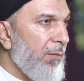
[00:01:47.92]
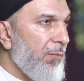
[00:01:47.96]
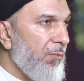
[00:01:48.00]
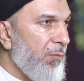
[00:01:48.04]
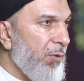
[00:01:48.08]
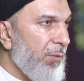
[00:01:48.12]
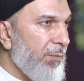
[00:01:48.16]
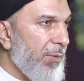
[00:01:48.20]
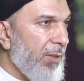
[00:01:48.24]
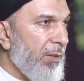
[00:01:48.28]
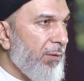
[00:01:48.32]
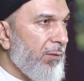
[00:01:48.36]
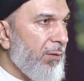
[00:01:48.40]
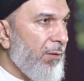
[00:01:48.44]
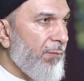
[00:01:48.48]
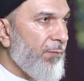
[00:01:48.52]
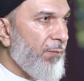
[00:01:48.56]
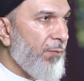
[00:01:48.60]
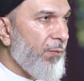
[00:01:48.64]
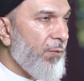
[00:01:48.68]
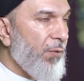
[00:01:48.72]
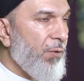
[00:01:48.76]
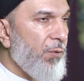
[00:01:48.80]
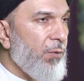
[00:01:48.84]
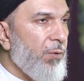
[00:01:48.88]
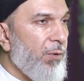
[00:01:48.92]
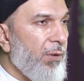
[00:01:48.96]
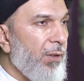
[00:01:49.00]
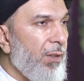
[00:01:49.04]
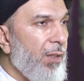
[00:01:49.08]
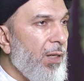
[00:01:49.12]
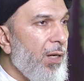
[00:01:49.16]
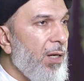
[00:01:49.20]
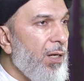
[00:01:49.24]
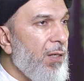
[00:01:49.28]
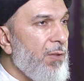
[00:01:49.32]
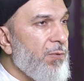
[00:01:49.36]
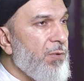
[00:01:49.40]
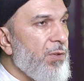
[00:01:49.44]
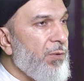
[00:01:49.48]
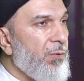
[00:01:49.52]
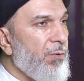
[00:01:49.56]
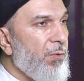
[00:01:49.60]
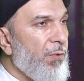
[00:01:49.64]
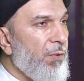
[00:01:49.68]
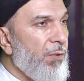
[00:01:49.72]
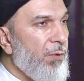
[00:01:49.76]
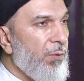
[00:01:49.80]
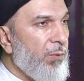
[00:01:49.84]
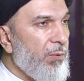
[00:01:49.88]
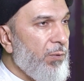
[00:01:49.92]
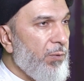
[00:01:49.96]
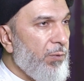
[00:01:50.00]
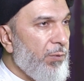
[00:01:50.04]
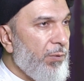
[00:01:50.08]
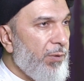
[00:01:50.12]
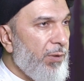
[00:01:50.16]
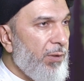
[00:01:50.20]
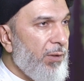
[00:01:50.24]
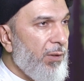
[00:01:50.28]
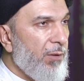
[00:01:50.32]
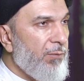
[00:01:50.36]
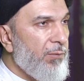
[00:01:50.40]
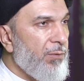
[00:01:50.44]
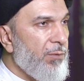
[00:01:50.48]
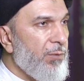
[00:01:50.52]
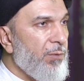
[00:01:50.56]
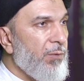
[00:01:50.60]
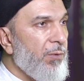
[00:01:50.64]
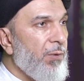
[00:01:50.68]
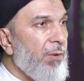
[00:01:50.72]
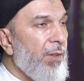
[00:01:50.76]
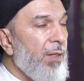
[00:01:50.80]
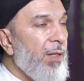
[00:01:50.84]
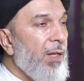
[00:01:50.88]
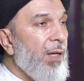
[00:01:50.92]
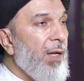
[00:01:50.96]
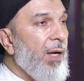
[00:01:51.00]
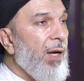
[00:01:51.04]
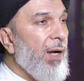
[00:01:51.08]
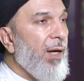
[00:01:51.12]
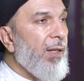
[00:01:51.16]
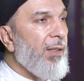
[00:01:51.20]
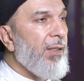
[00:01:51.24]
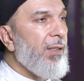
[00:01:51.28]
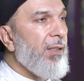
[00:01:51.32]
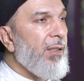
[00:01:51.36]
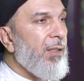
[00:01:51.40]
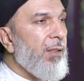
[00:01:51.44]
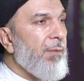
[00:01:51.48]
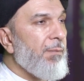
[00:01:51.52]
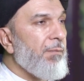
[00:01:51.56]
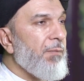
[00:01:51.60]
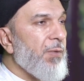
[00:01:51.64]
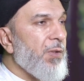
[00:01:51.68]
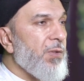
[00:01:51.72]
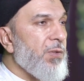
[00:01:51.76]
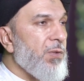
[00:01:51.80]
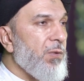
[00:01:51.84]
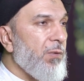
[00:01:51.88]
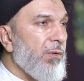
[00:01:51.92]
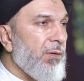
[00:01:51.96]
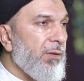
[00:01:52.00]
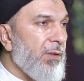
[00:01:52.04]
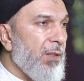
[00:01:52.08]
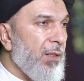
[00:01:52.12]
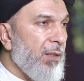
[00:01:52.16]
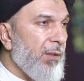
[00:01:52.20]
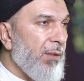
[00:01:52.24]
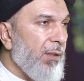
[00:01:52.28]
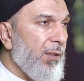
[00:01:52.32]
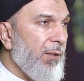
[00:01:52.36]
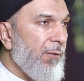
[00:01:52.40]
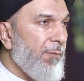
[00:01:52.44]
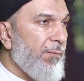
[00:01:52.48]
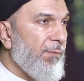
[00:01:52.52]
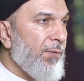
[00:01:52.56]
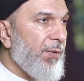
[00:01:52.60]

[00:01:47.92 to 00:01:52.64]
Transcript: بما تفرضه الحاجة الذكورية عليهم من سلطان